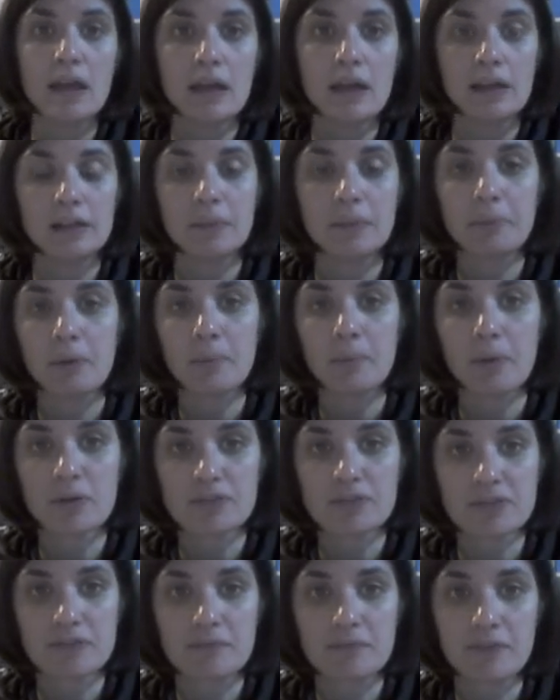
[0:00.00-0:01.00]
le
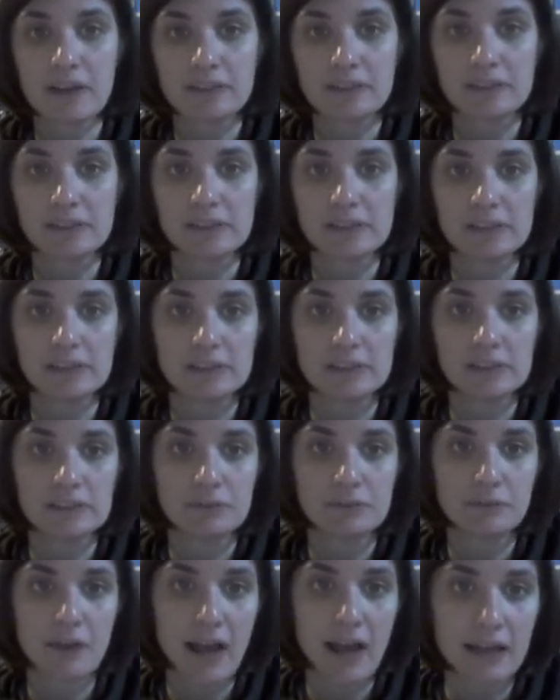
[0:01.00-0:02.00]
proposte
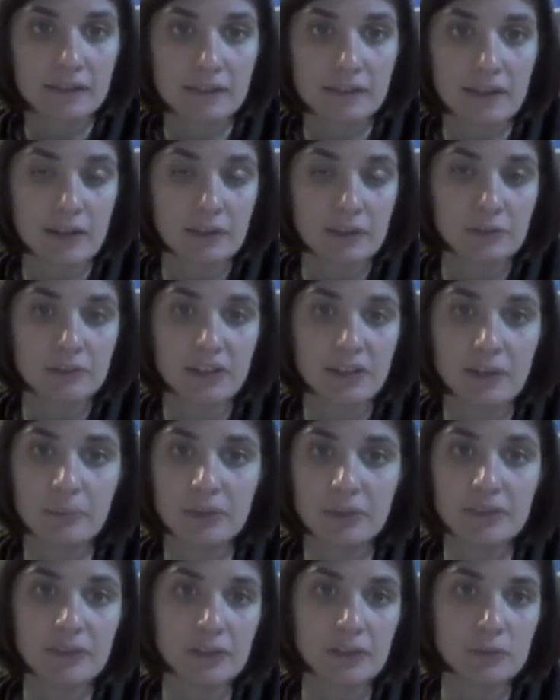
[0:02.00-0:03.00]
infatti fatte erano
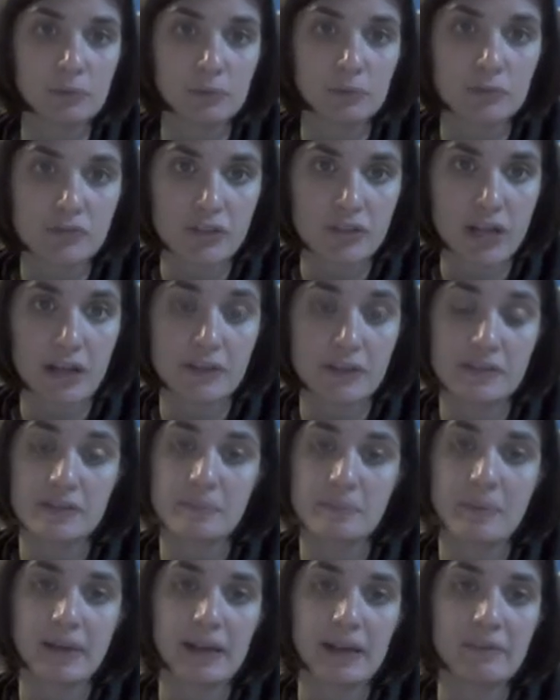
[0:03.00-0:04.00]
talmente rivoluzionarie,
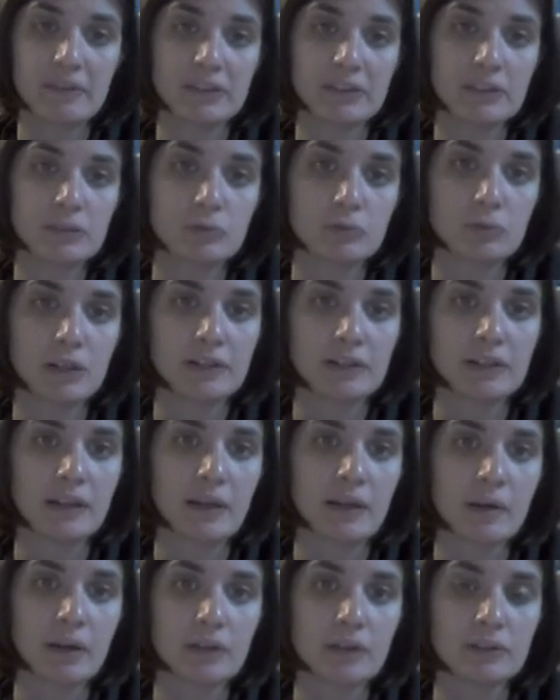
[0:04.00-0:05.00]
si parlava addirittura
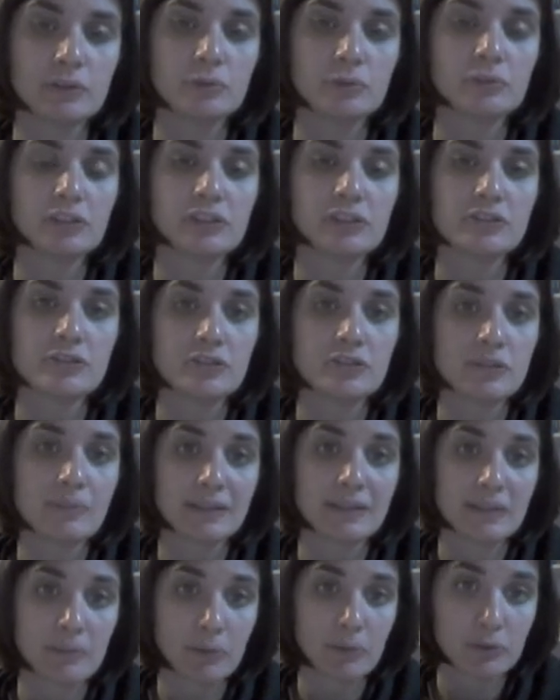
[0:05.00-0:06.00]
dell'utilizzo del
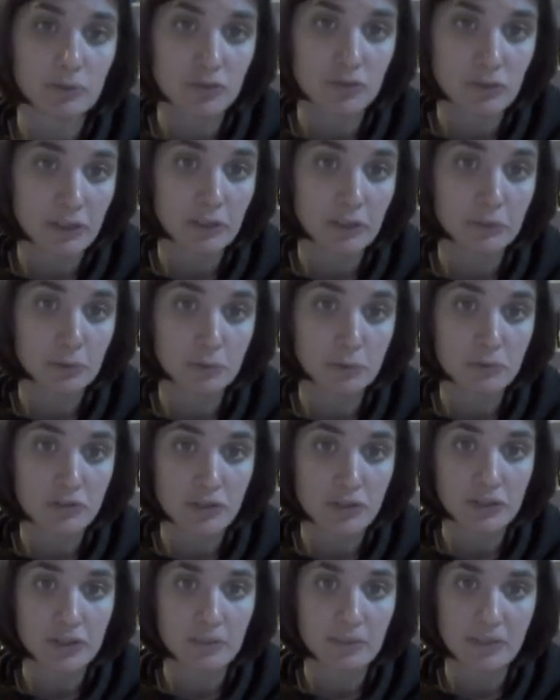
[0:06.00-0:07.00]

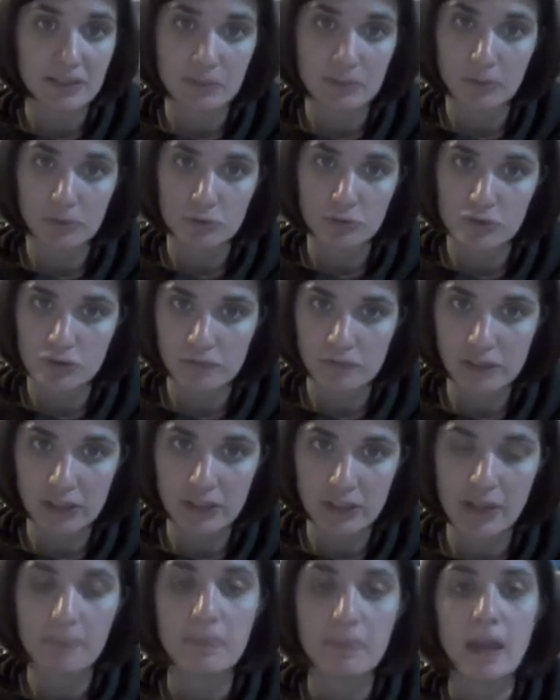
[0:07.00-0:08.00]
dell'introduzione del matrimonio
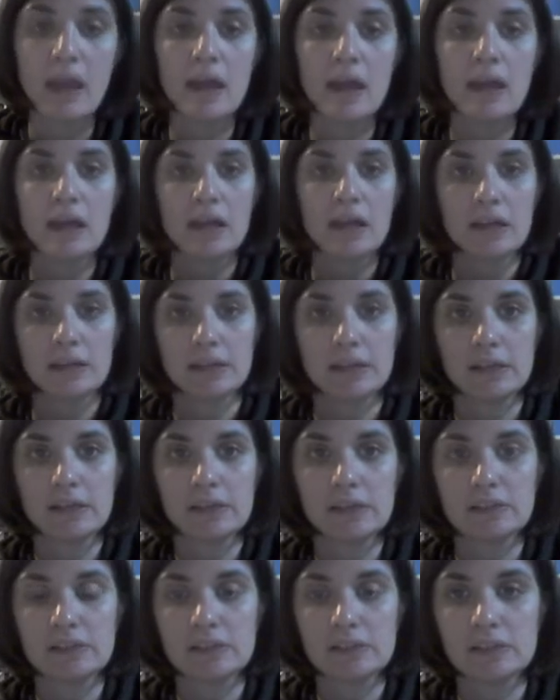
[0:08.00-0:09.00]
civile
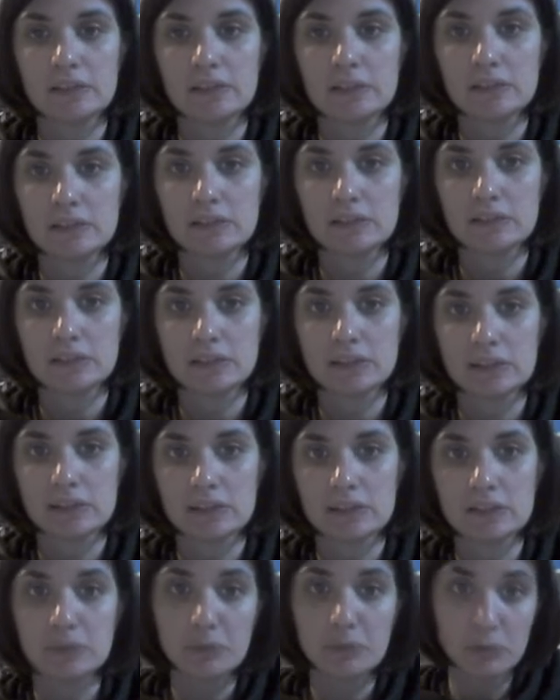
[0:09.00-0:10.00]
e
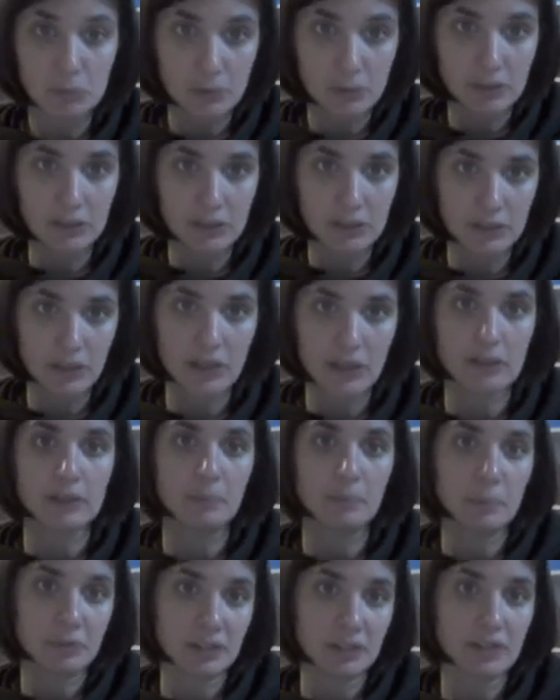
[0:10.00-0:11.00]
di diminuire
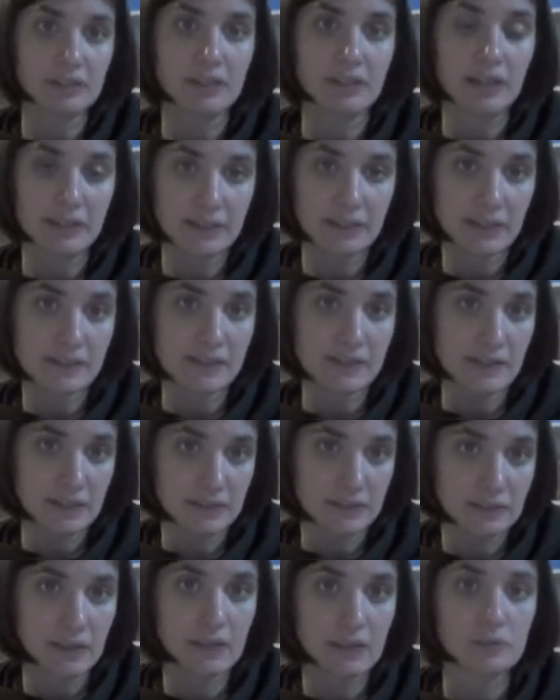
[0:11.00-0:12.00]
il potere della Chiesa
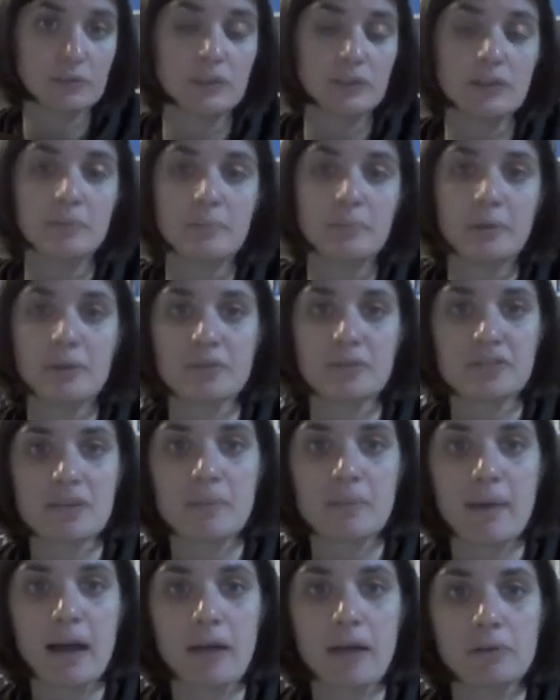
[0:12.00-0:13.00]
all'interno dell'impero
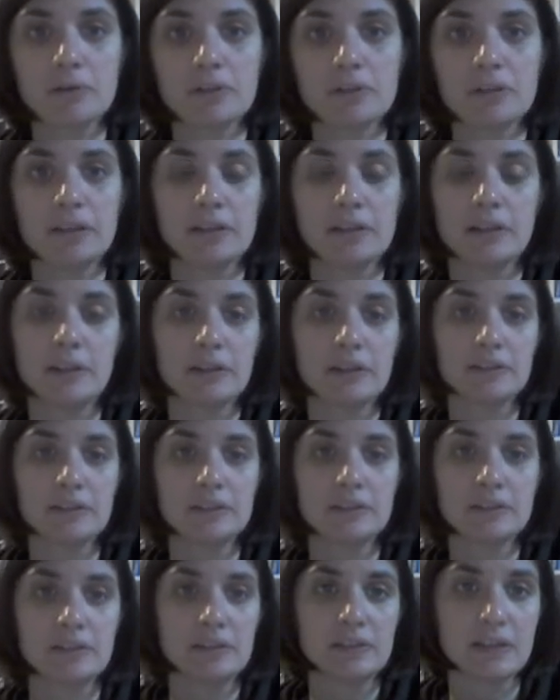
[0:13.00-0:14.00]
Sabaud, del,
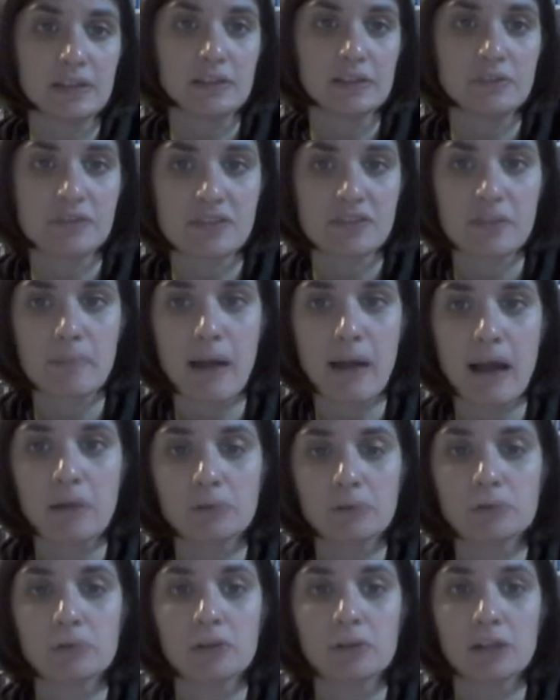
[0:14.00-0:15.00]
del, del, regno
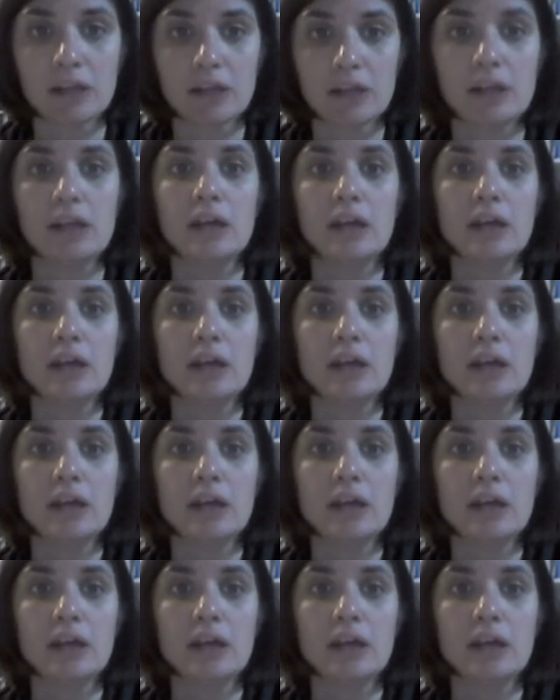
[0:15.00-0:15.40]
Sabaudo che